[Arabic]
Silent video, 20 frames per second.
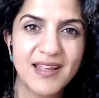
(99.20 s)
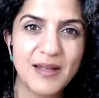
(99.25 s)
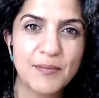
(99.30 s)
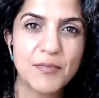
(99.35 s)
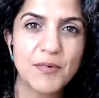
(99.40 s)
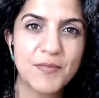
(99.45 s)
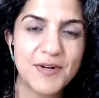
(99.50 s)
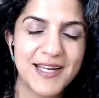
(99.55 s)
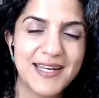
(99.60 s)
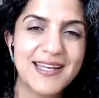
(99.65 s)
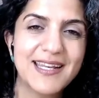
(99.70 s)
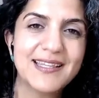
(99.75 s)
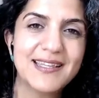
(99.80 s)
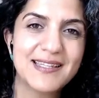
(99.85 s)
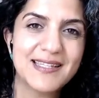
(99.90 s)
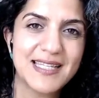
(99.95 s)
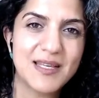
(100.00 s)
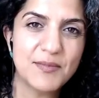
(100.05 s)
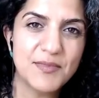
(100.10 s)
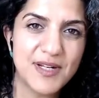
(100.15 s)
ممكن أن
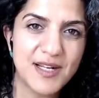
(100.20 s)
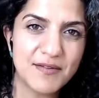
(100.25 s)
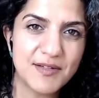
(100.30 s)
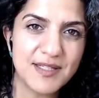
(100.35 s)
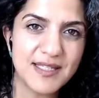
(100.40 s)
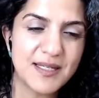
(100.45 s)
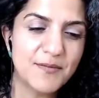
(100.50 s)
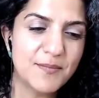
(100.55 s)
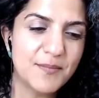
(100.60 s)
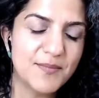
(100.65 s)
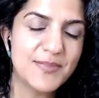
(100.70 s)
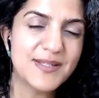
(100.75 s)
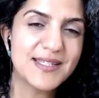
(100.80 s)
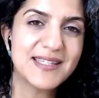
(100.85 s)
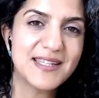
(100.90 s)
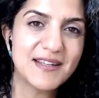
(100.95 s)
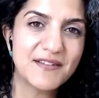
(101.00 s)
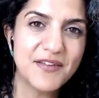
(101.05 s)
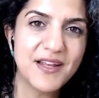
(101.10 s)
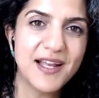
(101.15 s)
تستبدله
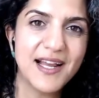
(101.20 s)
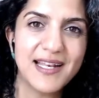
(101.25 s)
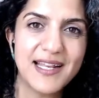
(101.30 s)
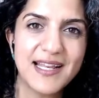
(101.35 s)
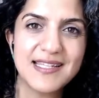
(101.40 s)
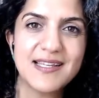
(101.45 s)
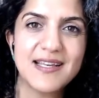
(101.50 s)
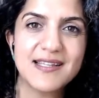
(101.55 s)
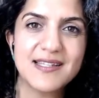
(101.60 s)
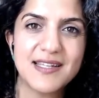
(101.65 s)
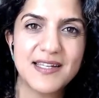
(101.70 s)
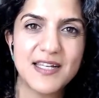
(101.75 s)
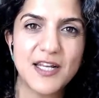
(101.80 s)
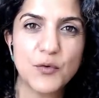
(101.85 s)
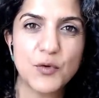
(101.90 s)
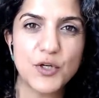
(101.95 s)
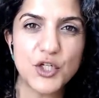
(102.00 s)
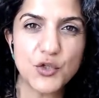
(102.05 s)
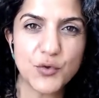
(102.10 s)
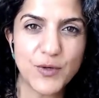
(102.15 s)
بستيفيا على أساس أنه
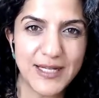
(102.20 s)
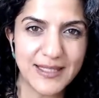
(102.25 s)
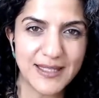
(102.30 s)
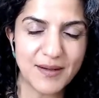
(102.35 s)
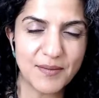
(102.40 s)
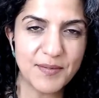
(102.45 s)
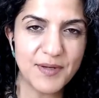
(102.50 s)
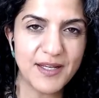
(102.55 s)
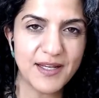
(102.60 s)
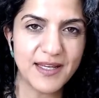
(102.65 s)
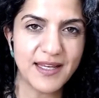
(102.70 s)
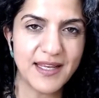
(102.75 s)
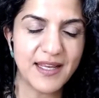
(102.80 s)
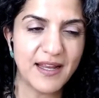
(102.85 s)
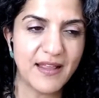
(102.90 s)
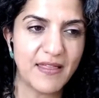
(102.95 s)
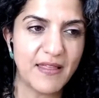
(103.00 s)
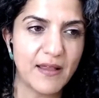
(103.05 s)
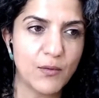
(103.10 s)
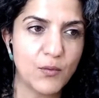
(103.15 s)
هو شوي طبيعي
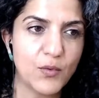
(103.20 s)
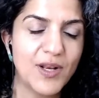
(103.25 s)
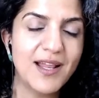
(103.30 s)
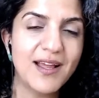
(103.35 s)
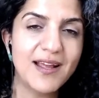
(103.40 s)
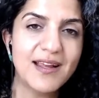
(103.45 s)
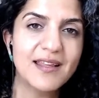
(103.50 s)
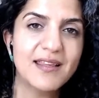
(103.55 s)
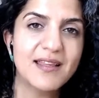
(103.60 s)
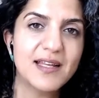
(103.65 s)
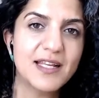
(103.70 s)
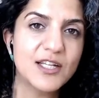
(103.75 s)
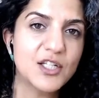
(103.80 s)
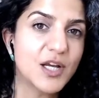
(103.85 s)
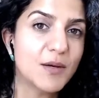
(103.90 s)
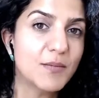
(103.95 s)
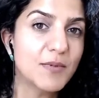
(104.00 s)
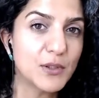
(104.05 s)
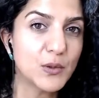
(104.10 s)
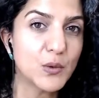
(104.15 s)
أكثر ولكن
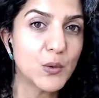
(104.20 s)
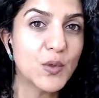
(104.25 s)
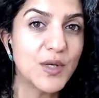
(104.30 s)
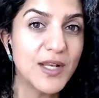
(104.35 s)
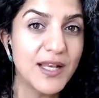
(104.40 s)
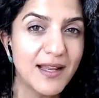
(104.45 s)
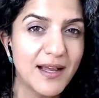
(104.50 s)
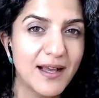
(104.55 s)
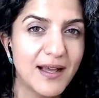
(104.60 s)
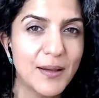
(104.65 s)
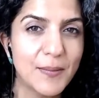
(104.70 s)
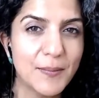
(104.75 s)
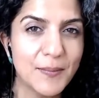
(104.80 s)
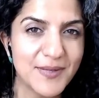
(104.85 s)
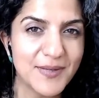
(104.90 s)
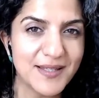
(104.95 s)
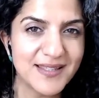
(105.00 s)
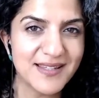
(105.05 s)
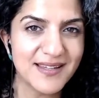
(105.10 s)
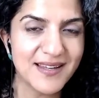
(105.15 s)
الإجابة تكون لا
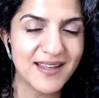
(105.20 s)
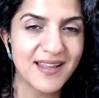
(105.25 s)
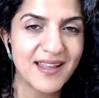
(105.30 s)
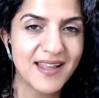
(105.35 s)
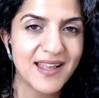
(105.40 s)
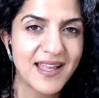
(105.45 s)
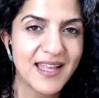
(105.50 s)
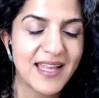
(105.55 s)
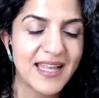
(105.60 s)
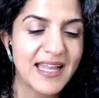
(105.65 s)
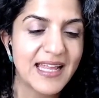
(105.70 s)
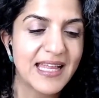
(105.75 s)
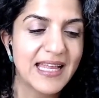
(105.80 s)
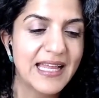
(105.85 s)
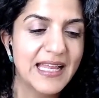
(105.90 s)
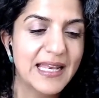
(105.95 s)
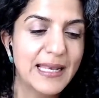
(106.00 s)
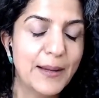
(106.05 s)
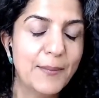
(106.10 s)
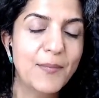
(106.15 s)
متى
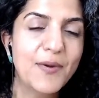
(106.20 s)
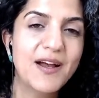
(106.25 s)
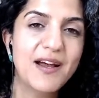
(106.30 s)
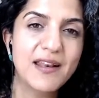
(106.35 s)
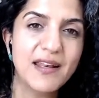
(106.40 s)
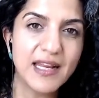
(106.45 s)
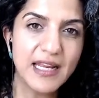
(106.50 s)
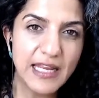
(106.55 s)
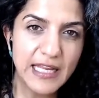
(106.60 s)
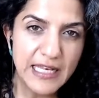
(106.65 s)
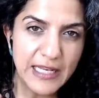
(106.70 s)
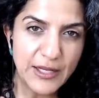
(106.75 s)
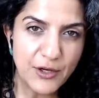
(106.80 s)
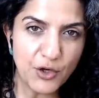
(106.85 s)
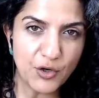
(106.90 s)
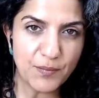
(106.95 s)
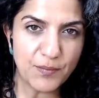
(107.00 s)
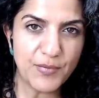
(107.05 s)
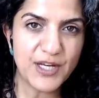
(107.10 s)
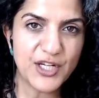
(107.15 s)
لما أنا كل
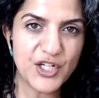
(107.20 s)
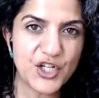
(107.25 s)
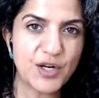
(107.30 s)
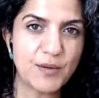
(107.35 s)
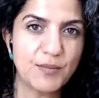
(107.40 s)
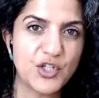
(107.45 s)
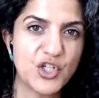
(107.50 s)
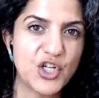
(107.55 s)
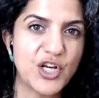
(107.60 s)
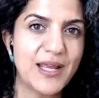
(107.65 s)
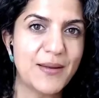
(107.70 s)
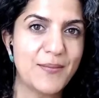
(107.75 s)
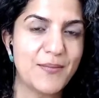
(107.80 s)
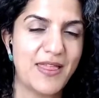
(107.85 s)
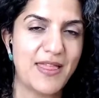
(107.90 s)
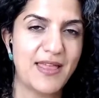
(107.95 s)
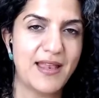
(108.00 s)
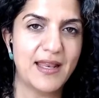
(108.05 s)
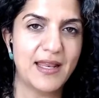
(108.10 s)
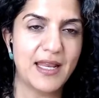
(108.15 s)
يوم بشرب شاي
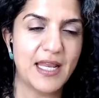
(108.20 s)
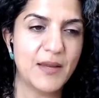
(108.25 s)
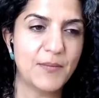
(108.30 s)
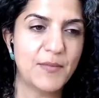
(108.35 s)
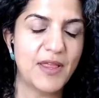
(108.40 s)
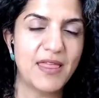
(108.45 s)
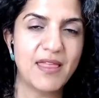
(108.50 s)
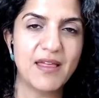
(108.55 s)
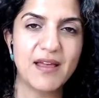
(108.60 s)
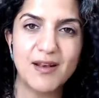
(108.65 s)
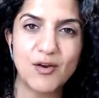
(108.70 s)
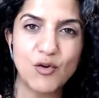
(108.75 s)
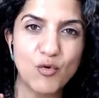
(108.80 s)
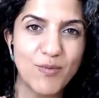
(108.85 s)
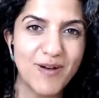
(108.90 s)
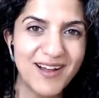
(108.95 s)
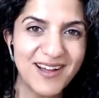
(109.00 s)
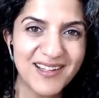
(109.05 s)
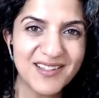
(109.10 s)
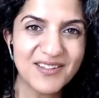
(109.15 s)
مثلا كمثال
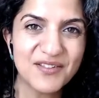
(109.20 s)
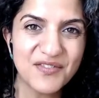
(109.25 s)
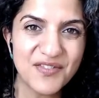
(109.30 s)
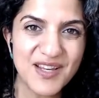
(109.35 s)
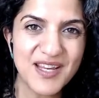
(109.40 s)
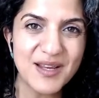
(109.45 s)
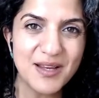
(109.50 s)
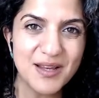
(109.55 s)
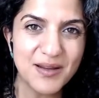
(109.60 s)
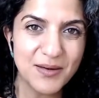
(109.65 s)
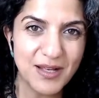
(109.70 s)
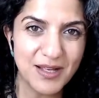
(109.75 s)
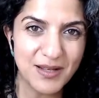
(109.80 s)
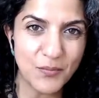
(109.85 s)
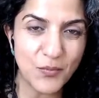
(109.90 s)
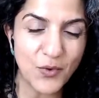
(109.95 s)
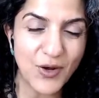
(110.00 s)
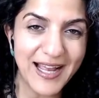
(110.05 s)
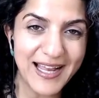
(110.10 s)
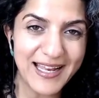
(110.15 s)
وبحط فيه
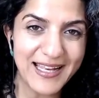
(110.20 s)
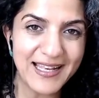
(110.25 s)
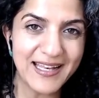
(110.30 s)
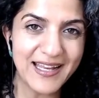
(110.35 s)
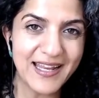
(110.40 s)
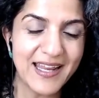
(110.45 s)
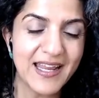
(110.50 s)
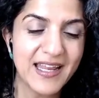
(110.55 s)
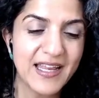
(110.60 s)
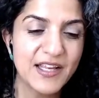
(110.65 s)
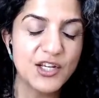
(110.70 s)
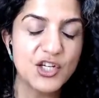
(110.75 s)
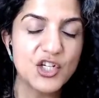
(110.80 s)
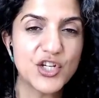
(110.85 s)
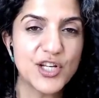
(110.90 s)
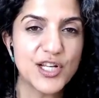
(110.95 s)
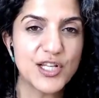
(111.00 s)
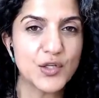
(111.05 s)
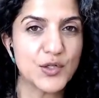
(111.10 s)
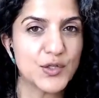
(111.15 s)
محلي
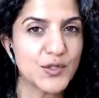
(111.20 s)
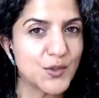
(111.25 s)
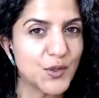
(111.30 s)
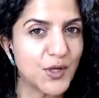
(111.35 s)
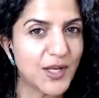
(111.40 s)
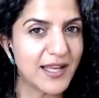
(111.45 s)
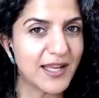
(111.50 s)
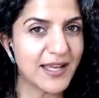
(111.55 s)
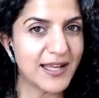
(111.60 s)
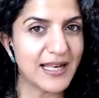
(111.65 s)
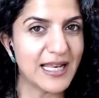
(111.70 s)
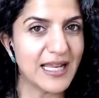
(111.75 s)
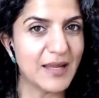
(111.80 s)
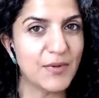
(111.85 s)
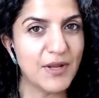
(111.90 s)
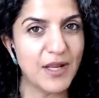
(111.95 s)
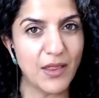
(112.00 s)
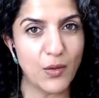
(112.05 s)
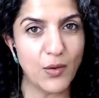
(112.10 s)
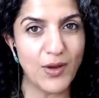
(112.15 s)
شلت السكر
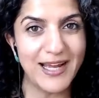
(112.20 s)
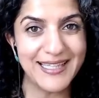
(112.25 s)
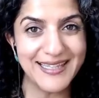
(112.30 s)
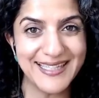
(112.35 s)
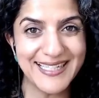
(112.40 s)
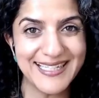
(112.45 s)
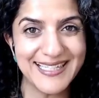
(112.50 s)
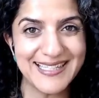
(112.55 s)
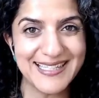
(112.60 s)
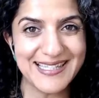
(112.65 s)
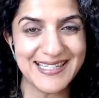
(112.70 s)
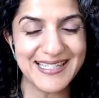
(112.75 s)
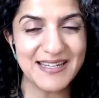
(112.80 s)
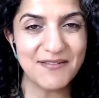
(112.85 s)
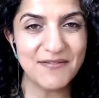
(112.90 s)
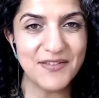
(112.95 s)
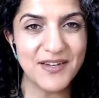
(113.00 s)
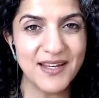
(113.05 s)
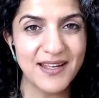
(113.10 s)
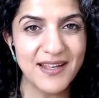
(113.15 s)
الأبيض وحطيت
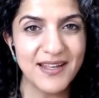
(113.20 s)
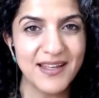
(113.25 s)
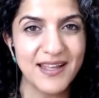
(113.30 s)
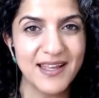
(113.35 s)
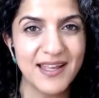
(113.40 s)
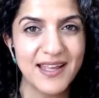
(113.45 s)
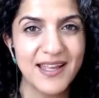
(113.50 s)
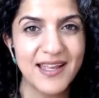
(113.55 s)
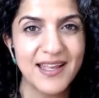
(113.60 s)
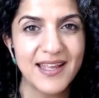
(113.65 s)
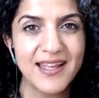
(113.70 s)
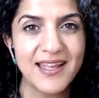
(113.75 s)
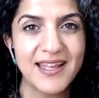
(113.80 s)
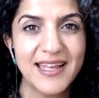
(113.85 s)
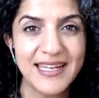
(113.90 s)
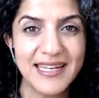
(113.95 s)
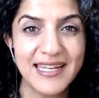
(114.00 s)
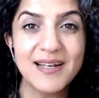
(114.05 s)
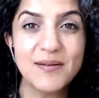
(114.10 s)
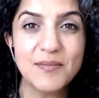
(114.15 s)
ستيفيا
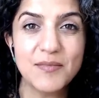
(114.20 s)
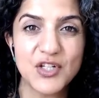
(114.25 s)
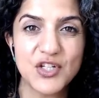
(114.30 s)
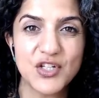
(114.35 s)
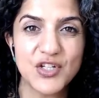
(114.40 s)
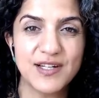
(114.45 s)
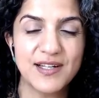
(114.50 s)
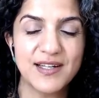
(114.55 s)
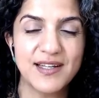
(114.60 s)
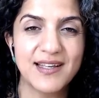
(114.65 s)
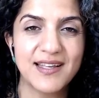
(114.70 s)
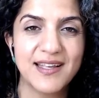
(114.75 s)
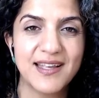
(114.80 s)
هني المشكلة